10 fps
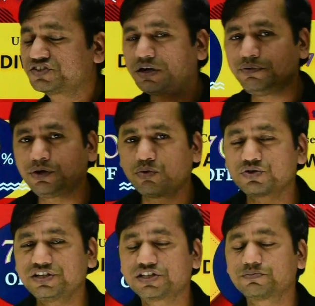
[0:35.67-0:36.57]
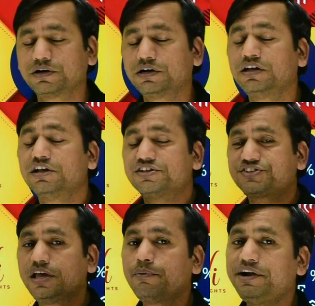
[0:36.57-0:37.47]
सभी कोर्सेज पर
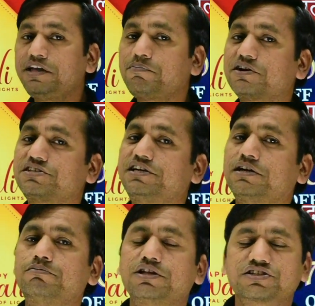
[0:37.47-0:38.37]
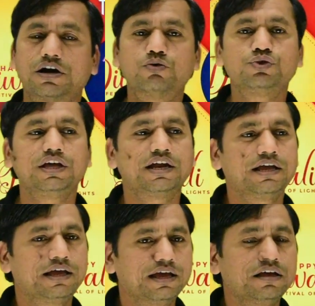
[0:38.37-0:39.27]
70 परसेंट हम डिस्काउंट दे
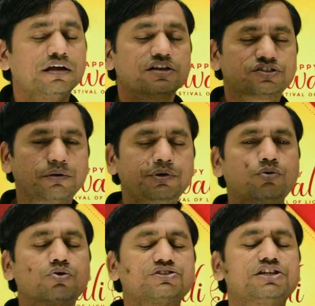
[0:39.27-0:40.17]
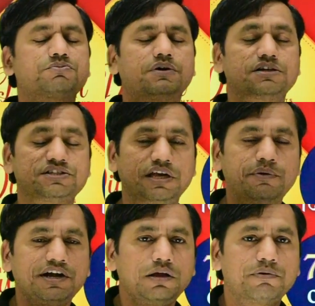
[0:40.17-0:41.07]
रहे हैं सभी कोर्सेज पर
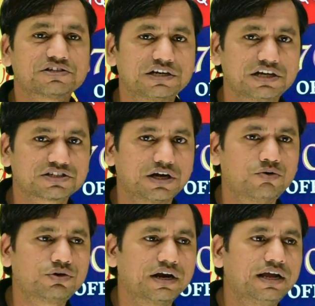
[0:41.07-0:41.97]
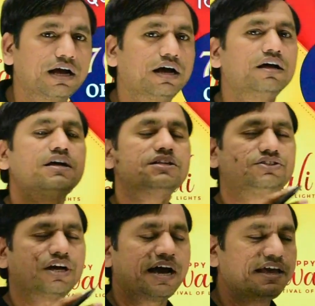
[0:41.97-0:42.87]
70 परसेंट डिस्काउंट रहेगा
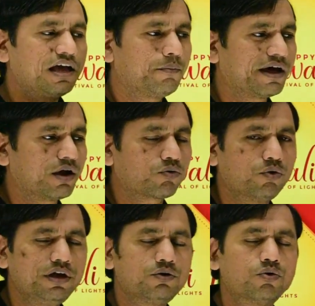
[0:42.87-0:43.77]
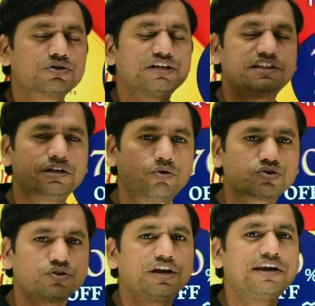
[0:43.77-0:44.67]
चाहे हमारा कोई कोर्स यदि नौ
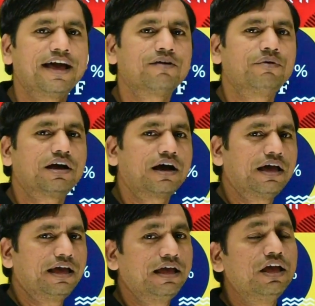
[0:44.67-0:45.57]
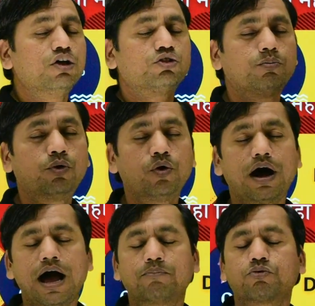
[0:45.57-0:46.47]
सौ निन्यानवे का है तो वो
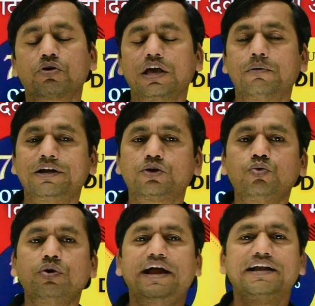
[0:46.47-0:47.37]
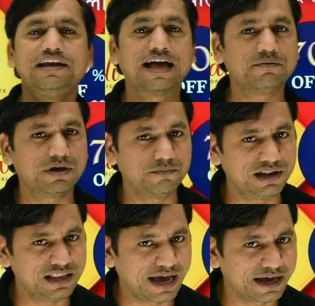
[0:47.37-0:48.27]
आपको केवल 299 में
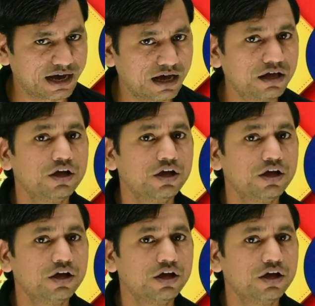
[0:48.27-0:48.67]
मिल जाएगा